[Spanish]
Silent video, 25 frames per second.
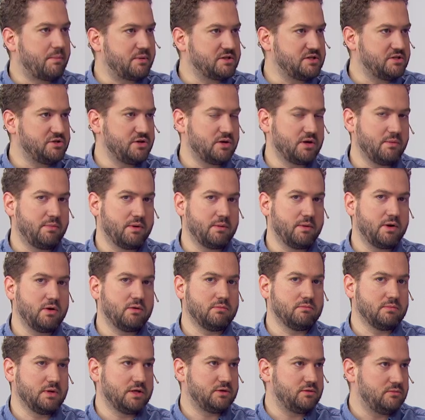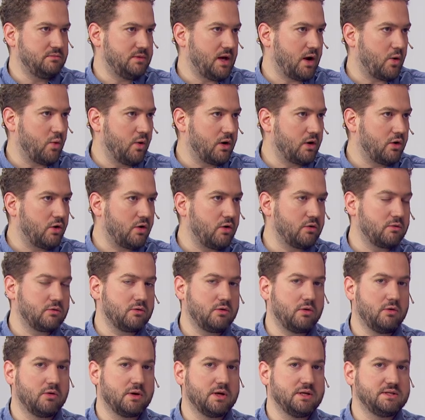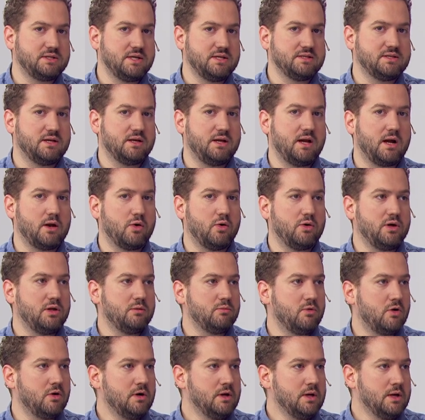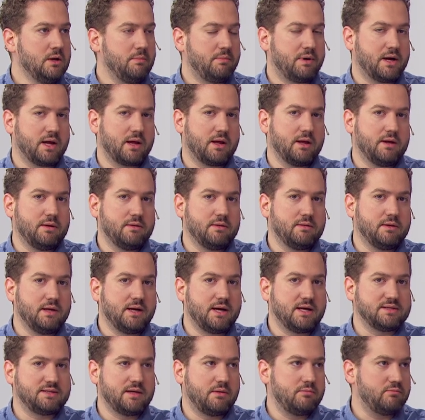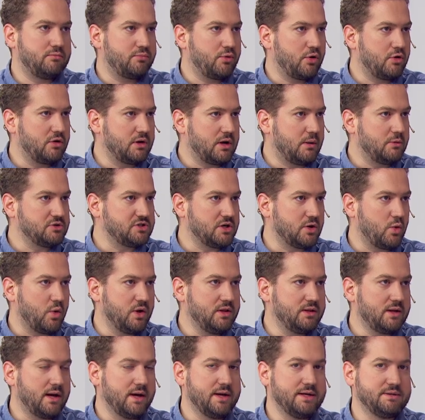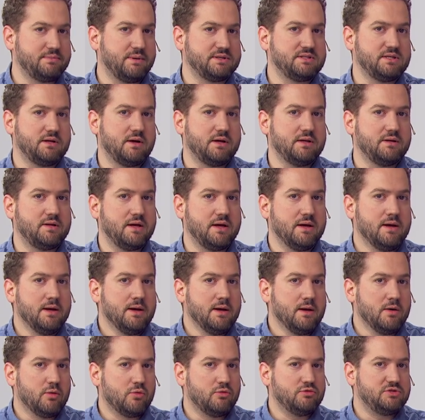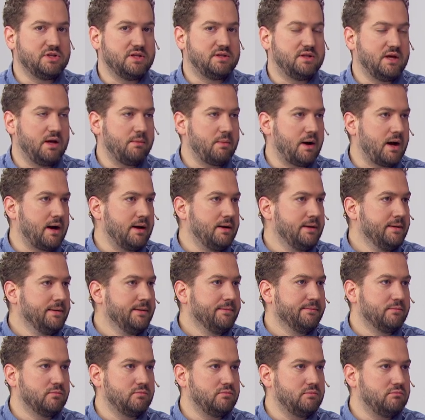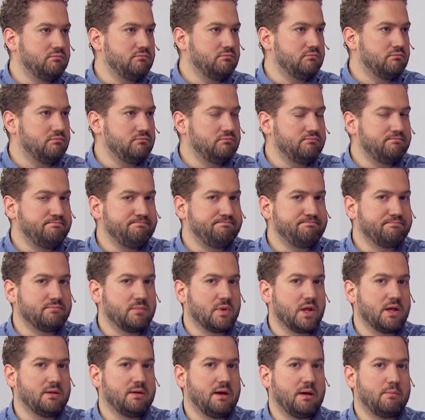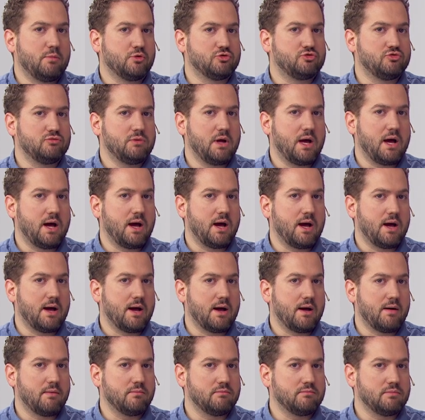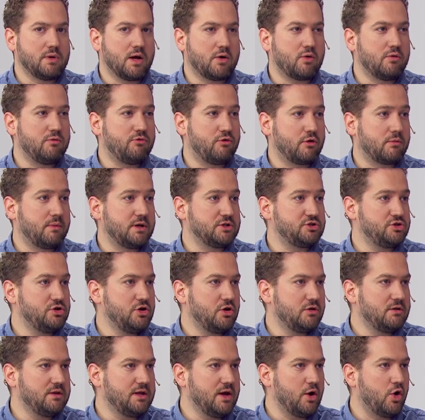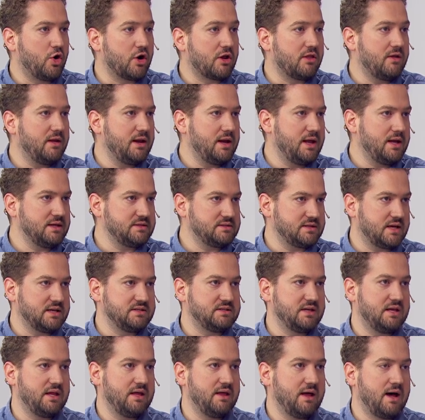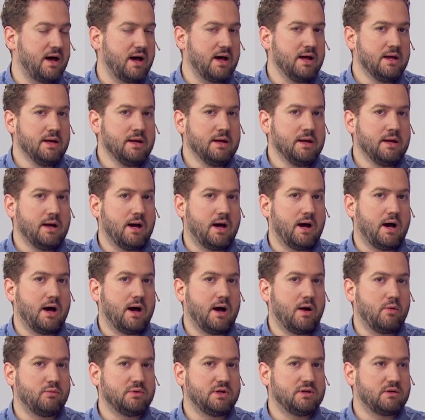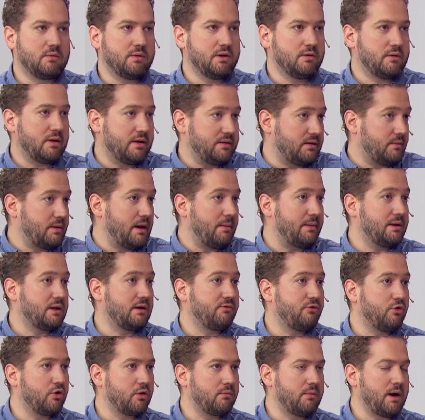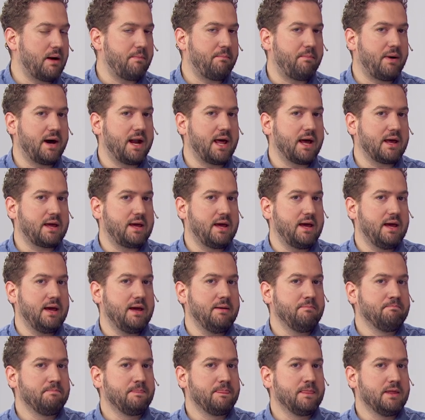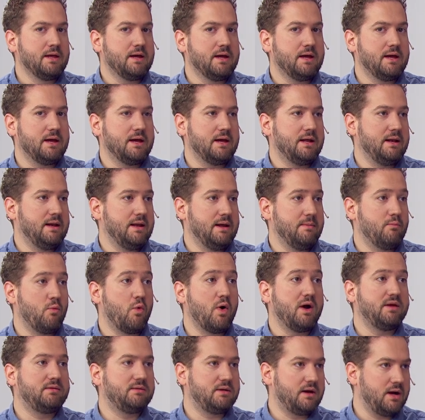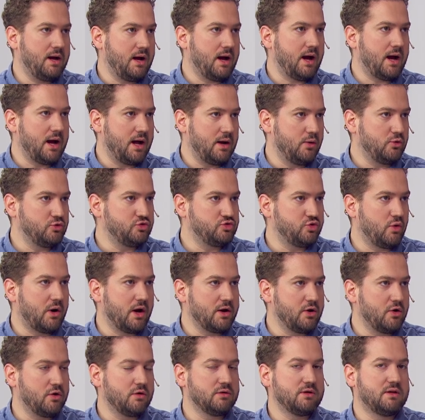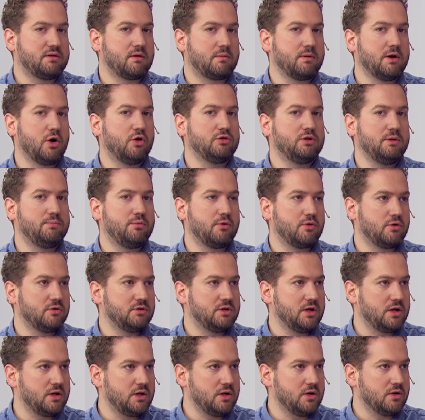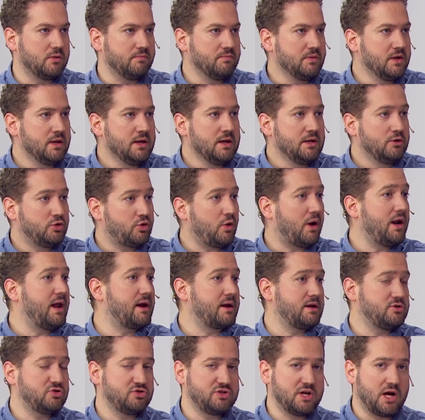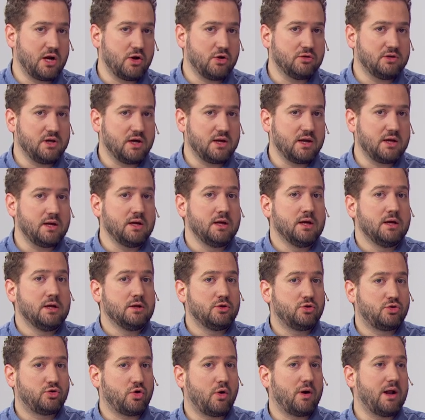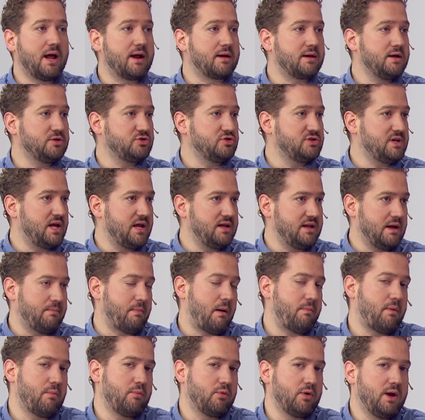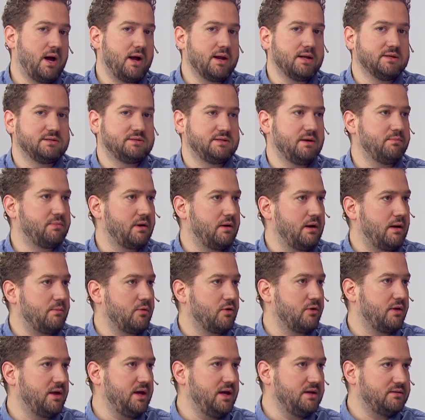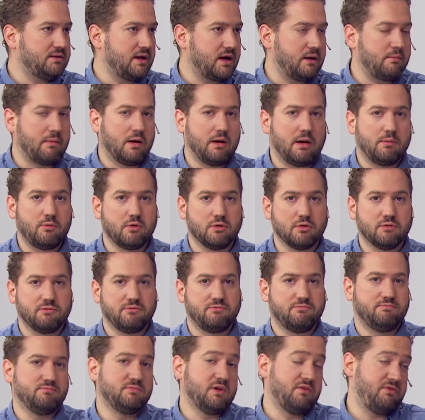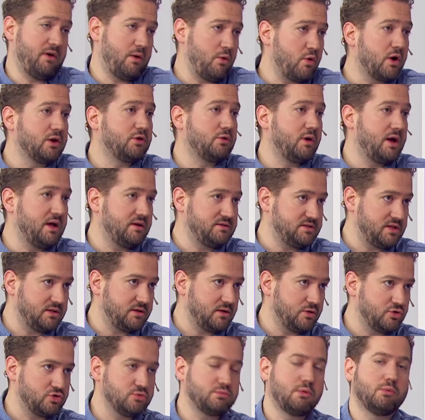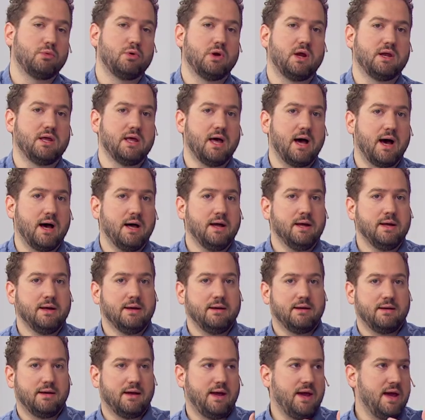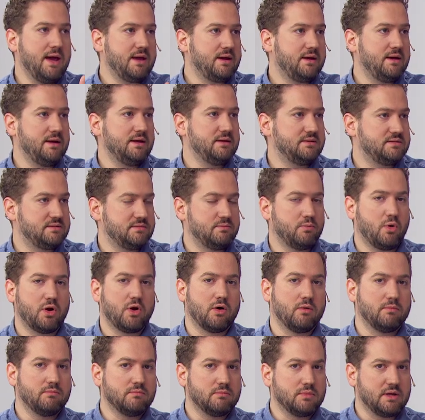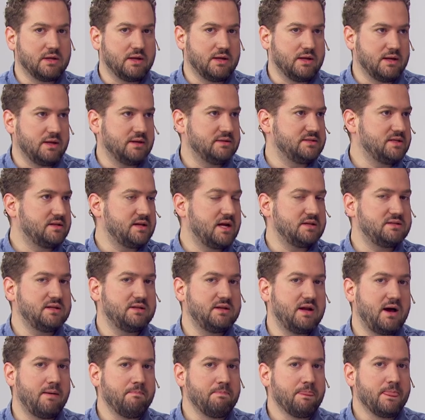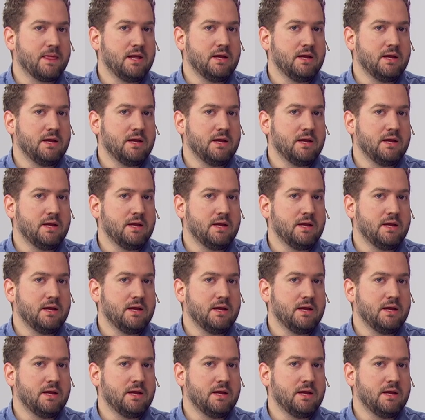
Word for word: precisiones. Primero, de acuerdo con, lo que decís, el algoritmo, para que en casa un poco lo tengamos en cuenta, es básicamente un sistema, digamos, una, conformación de órdenes que se le da a, una determinada plataforma para que eh, le muestre al usuario determinado tipo de contenido. Todas las redes sociales lo tienen, todas las redes sociales, las más populares, siempre hablamos de Instagram, hablamos de, Facebook, que todavía sigue teniendo su popularidad, X, bueno, etcétera, etcétera